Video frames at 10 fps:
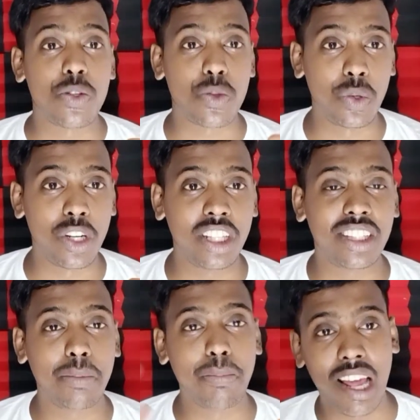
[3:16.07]

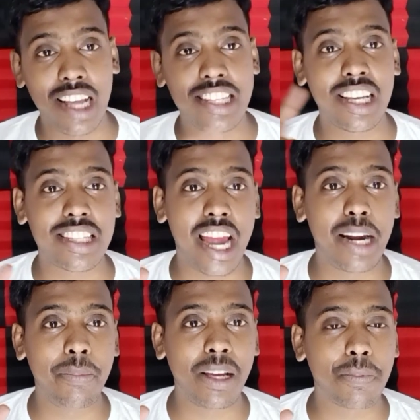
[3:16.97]
सूरत बाराछा
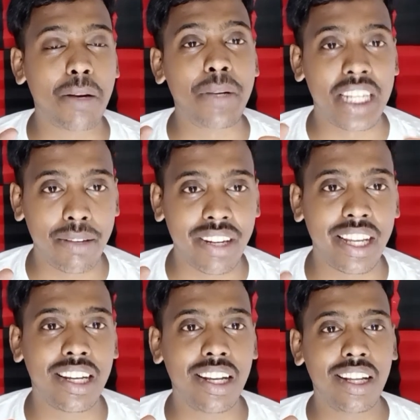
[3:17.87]
साइड में आपका मीटअप
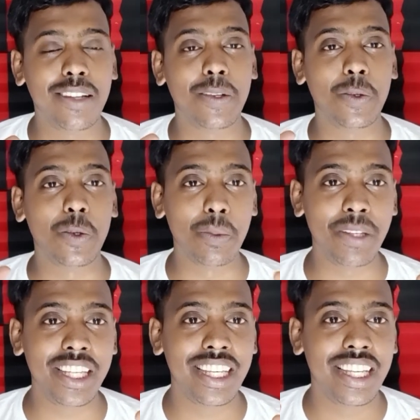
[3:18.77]
रहेगा वो
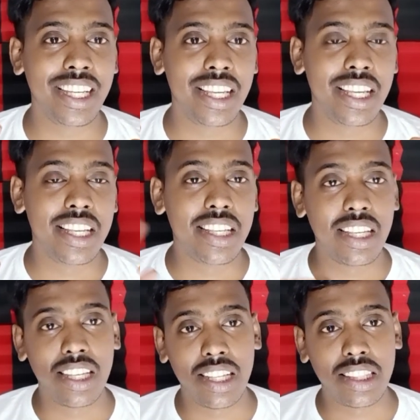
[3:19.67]
भी
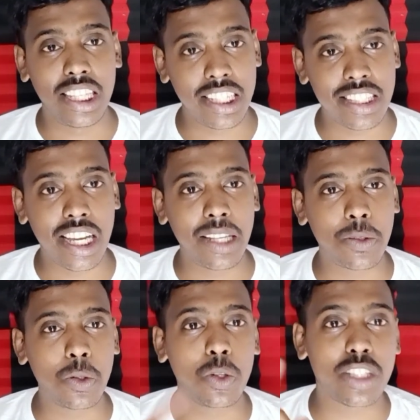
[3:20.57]
तीस
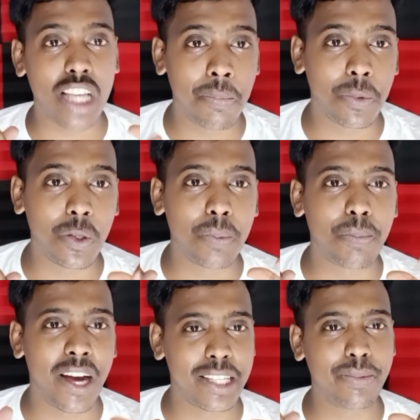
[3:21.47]
तारीख को शाम को
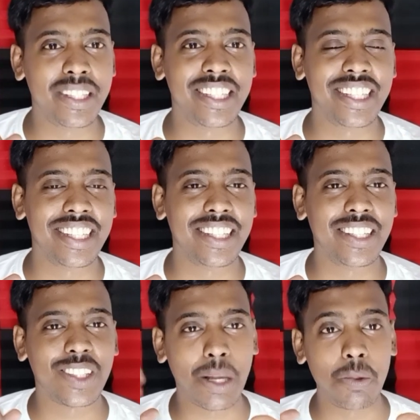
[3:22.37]
पाँच बजे
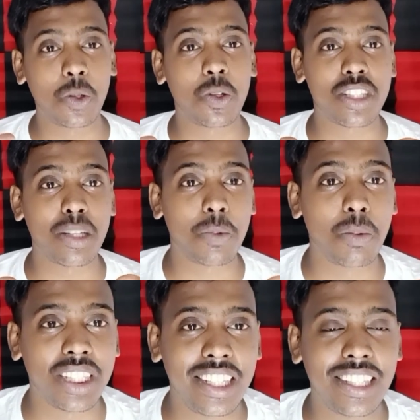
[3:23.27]
तो आप लोग को सबको
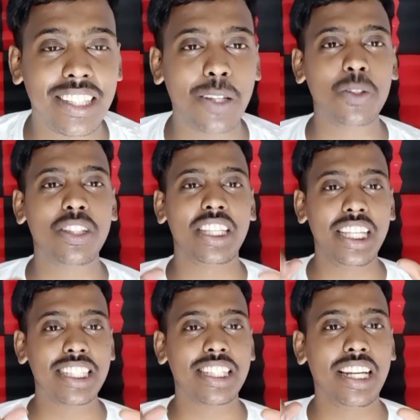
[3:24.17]
बता देता हूँ
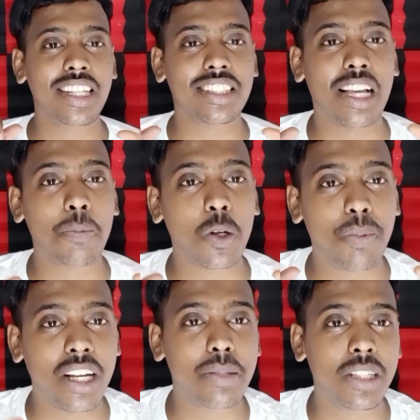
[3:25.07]
तीस तारीख शाम को
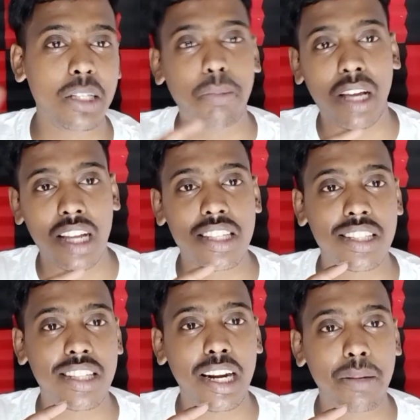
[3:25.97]
पाँच बजे
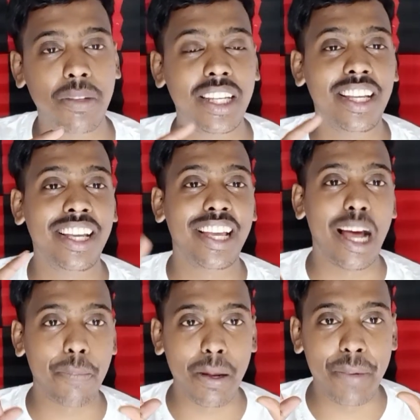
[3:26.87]
बाराछा साइड में
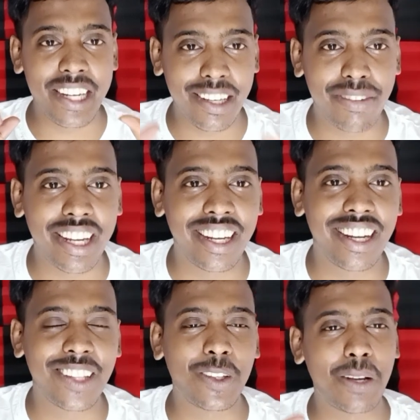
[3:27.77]
अपना मीटअप
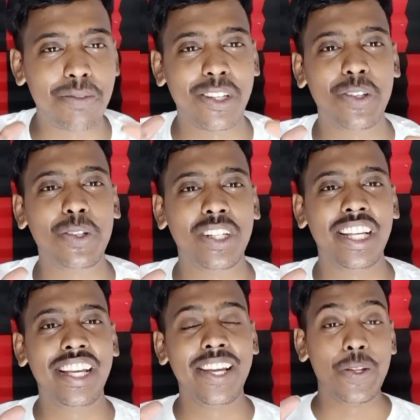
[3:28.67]
रहेगा तो आप ज़रूर
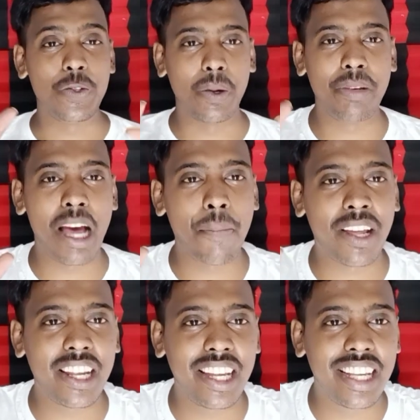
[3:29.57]
जो भी
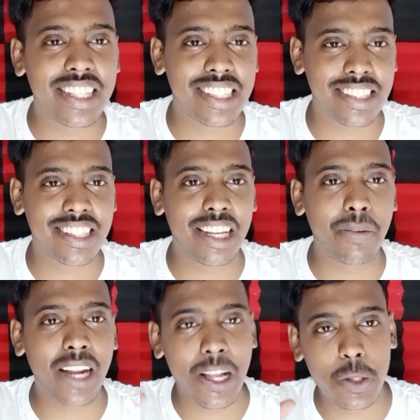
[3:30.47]
हमारे
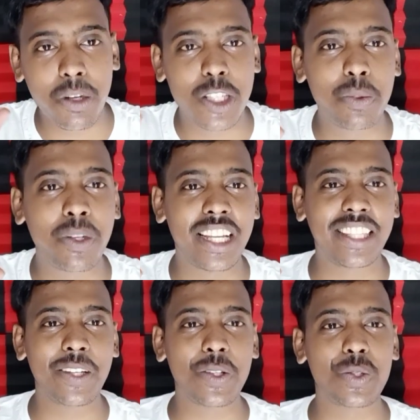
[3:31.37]
सब्सक्राइबर आजू बाजू में
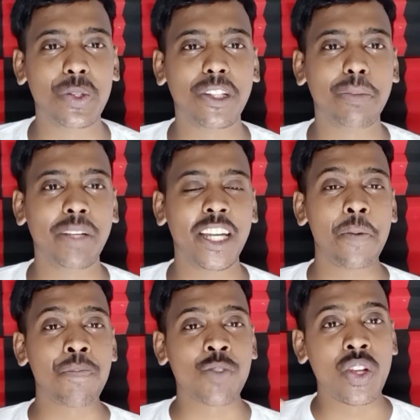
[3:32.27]
रहते हो सूरत
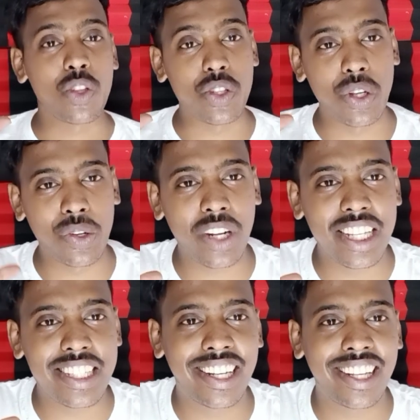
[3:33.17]
में तो ज़रूर
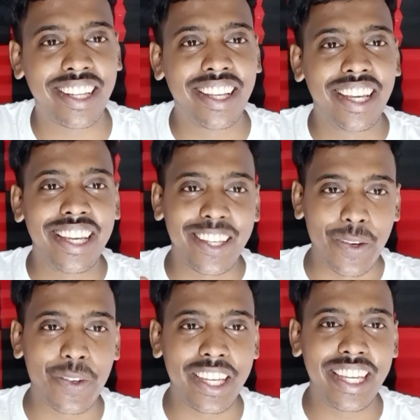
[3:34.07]
आ जाना
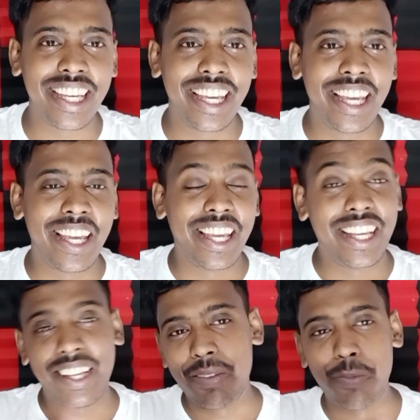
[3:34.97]
क्योंकि
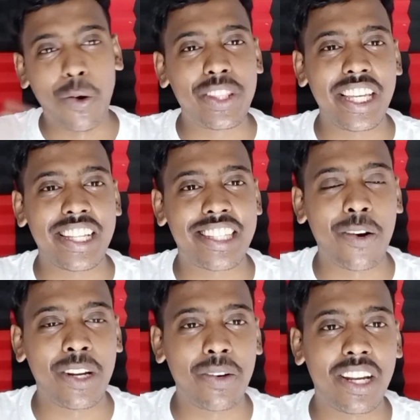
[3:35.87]
बहुत ही अच्छा
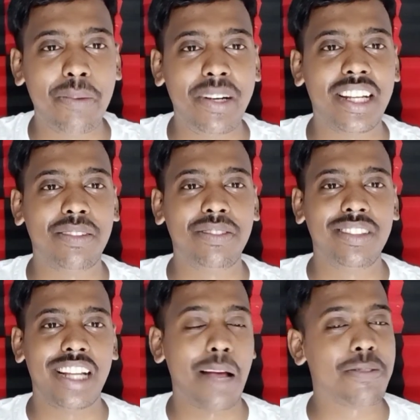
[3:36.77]
होने वाला मीटअप
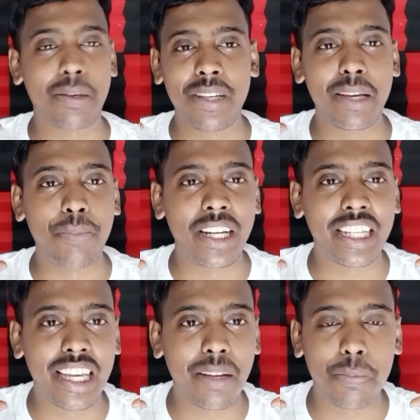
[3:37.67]
आप सभी के मिल
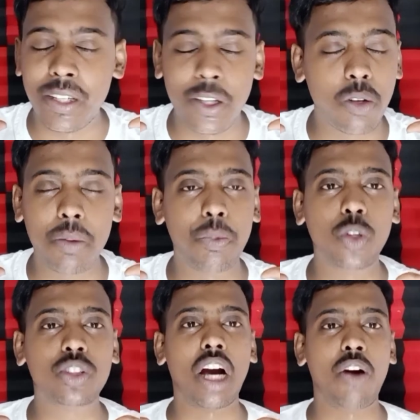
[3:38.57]
के मेरे को भी
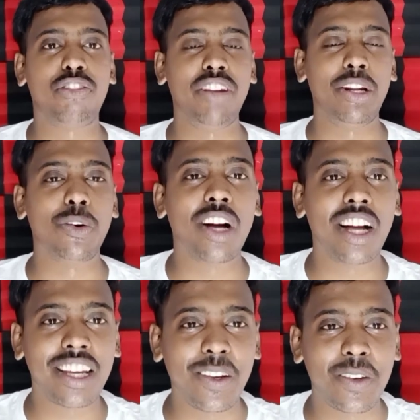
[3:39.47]
बहुत काउट फील होगा
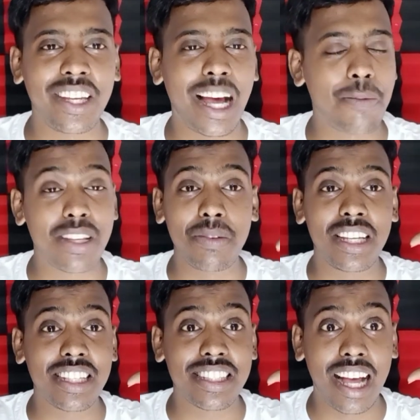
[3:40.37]
क्योंकि आप सभी
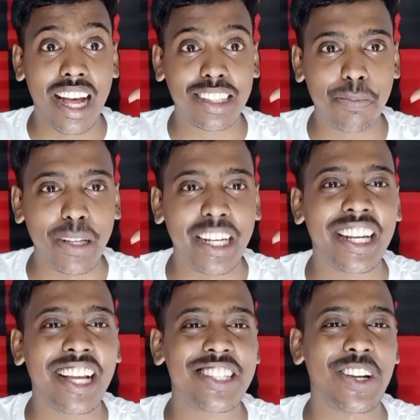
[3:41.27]
के साथ
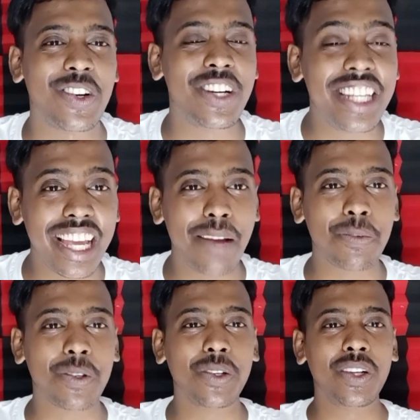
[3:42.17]
मिलना ज़रूरी है हमको